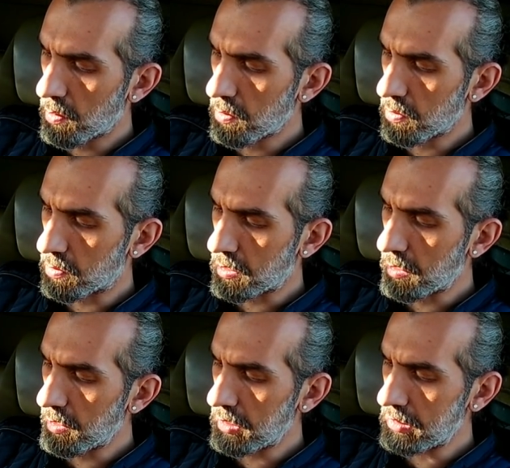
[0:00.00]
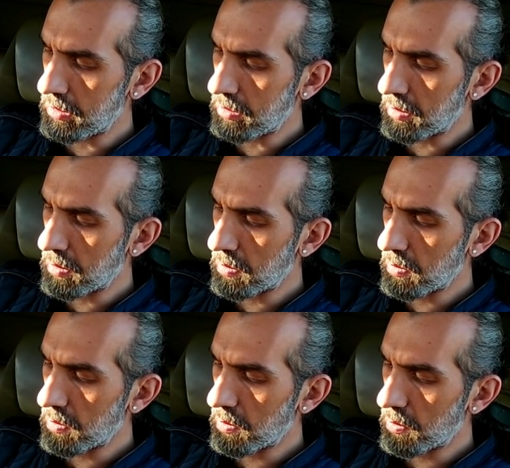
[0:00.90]
o Klee'in
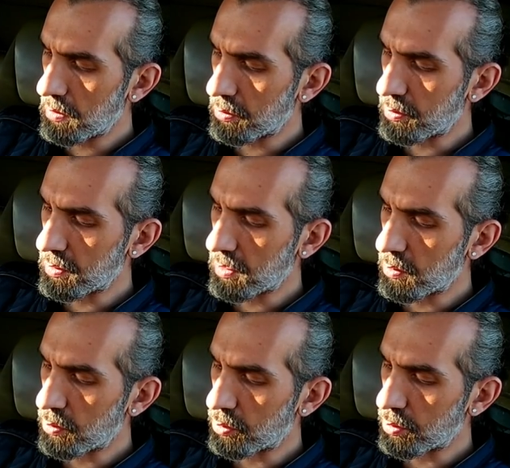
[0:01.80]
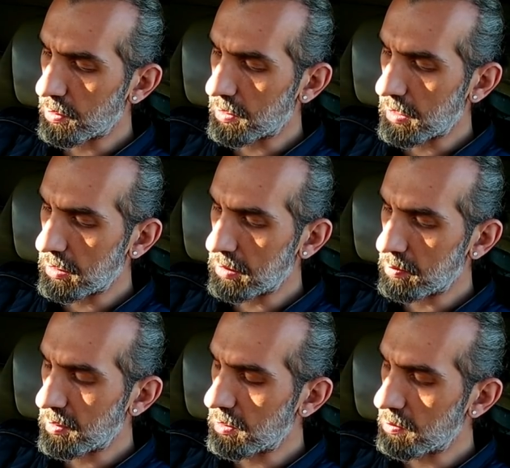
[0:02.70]
32 kurşun
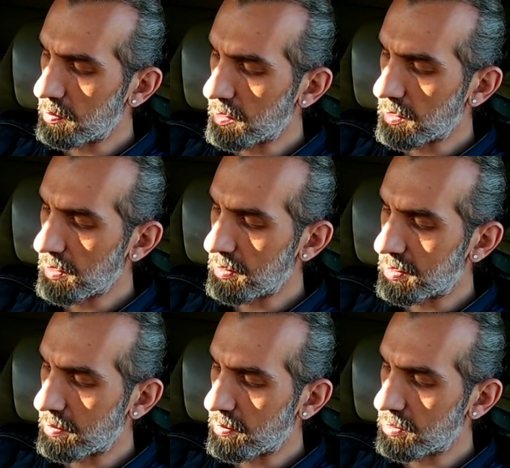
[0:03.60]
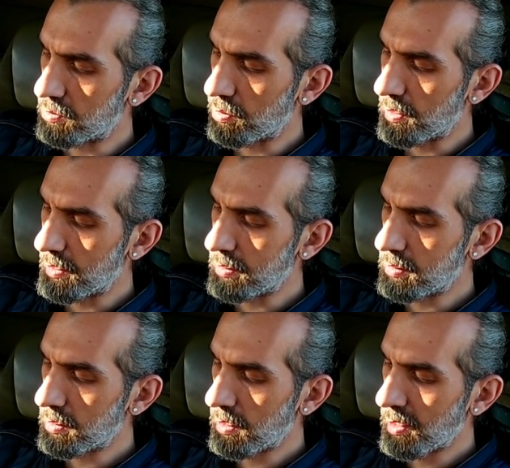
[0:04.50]
atan bir makineli tabanca olan